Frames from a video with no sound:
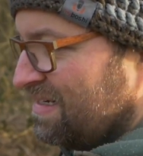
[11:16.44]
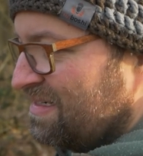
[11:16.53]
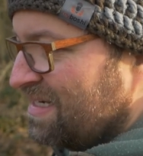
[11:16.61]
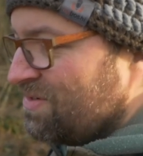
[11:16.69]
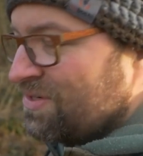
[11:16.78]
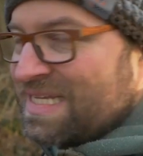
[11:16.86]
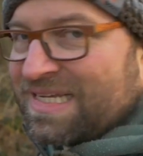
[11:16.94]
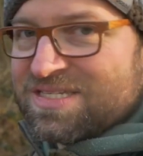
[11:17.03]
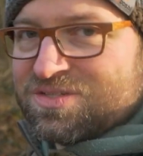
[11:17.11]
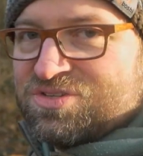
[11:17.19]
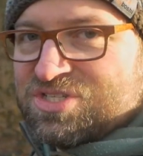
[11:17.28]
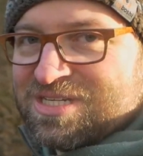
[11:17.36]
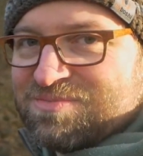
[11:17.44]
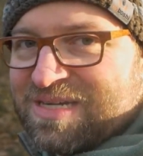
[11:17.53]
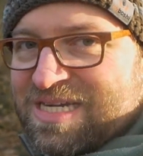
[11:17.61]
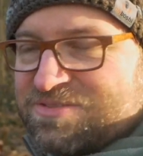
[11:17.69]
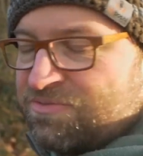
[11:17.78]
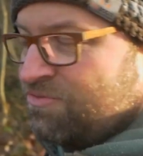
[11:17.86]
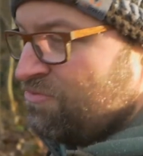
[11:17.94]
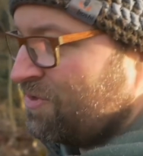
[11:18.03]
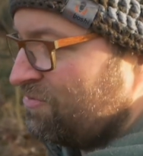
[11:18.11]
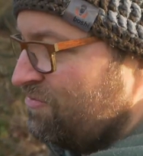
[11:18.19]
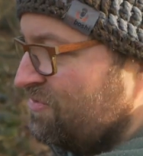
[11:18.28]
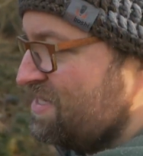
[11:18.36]
den doch nicht ganz günstigen Preis von
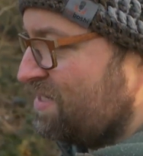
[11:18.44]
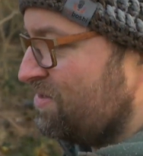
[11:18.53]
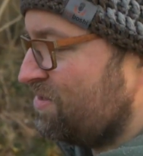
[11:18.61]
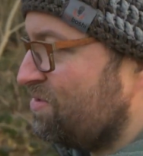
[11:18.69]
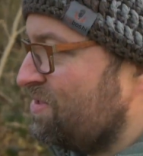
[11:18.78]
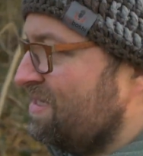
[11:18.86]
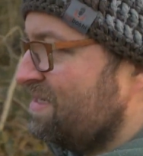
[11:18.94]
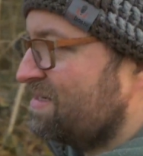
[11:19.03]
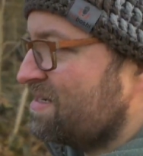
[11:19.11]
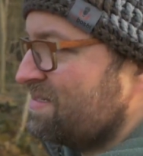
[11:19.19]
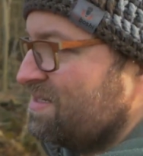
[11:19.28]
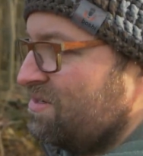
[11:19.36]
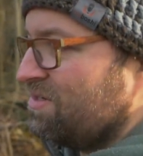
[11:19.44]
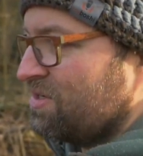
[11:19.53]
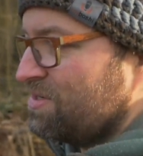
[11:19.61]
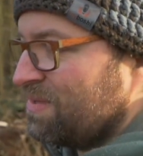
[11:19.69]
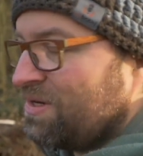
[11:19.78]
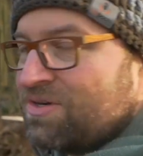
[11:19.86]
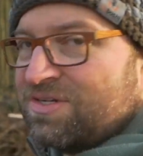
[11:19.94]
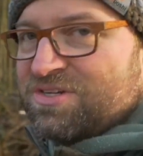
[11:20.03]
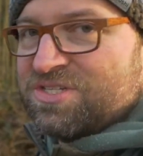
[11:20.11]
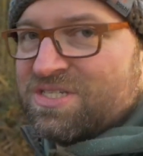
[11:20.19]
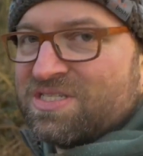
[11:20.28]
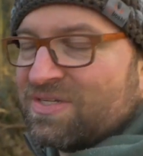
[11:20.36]
550 Euro, den es dann doch auch gebraucht
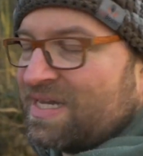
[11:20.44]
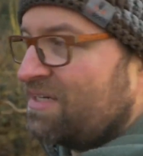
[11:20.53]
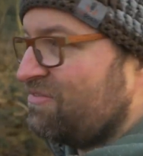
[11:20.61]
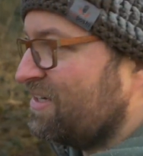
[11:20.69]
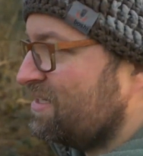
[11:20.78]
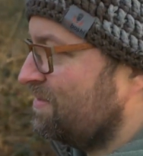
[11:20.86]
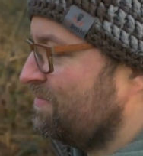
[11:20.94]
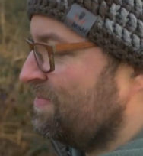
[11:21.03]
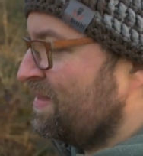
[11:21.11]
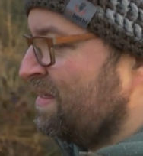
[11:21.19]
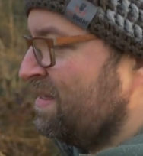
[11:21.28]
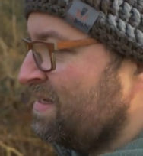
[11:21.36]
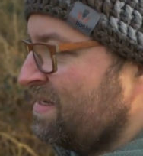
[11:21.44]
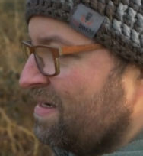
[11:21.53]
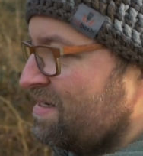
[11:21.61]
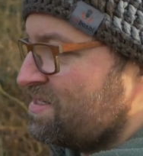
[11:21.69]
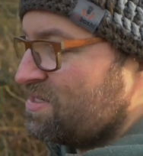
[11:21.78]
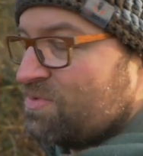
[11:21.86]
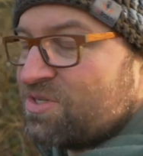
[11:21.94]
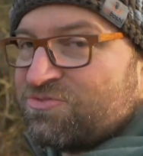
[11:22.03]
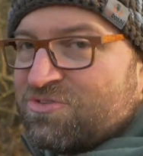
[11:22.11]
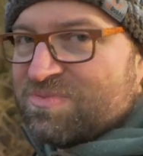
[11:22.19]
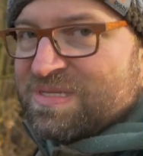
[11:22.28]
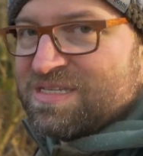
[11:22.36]
kostet, zu rechtfertigen. Also zumindest
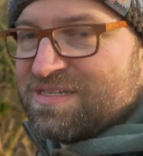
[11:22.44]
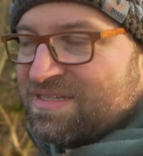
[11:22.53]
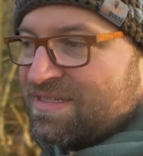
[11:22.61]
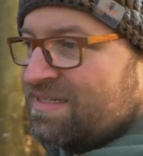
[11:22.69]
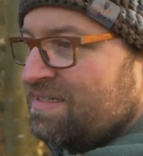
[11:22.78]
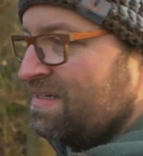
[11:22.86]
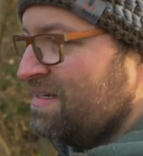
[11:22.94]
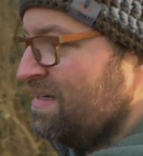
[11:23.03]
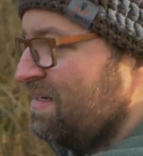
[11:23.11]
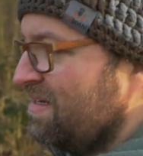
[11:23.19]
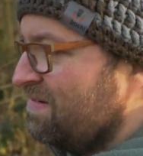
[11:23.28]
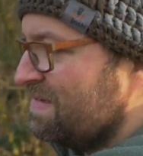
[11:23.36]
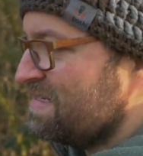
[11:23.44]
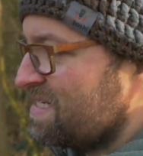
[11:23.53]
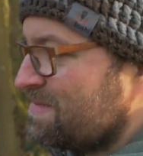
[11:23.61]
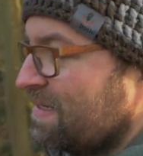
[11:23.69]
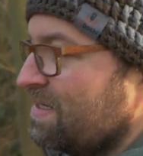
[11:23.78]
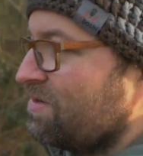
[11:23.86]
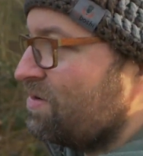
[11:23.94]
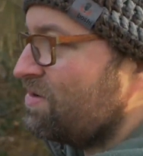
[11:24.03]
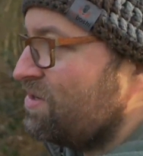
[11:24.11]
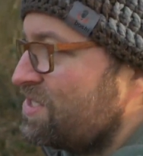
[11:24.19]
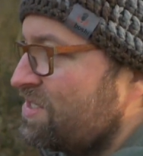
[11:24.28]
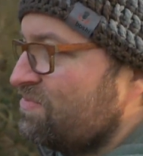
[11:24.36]
für mich. Wenn es jetzt 200 Euro
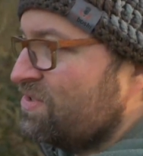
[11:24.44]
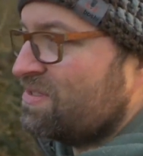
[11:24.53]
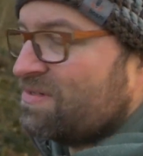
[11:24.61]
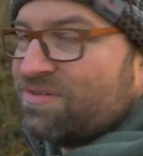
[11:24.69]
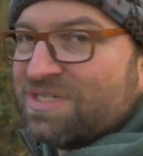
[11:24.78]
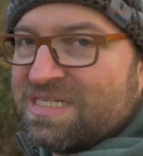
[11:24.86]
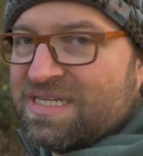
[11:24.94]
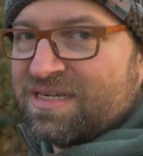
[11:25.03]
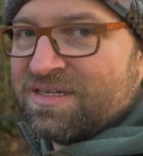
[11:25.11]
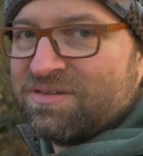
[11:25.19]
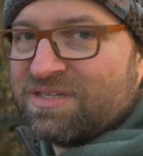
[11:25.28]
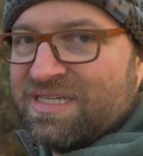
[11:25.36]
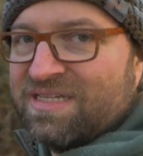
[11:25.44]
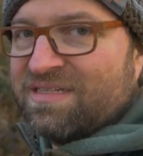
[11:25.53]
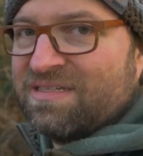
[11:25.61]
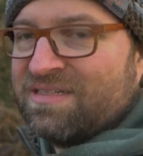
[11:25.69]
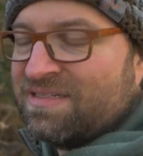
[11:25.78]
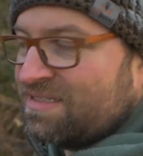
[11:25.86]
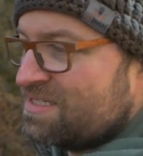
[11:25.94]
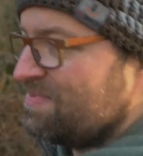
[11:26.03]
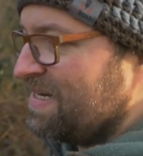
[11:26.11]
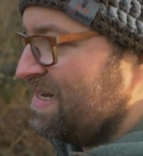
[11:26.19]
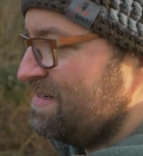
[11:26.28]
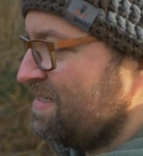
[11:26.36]
kosten wird, würde ich denken, okay, das
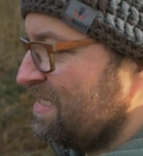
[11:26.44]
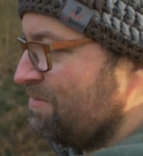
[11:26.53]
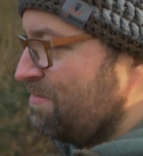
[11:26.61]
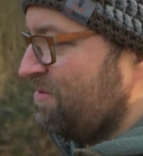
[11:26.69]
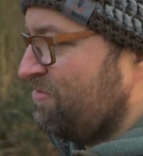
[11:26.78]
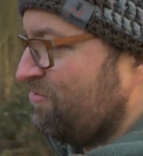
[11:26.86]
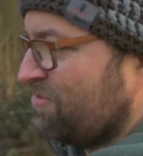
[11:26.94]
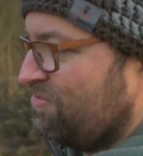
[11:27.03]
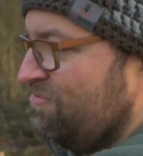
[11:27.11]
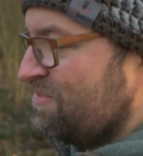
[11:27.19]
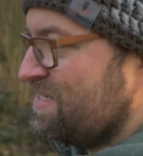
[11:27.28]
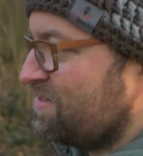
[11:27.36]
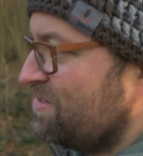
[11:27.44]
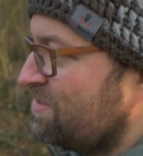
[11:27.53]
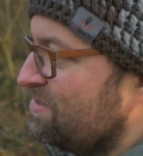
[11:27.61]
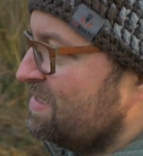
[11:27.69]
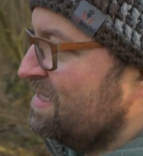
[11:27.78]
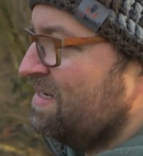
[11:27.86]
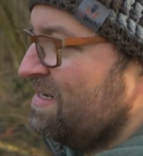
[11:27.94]
behalte ich. Aber bei 550 Euro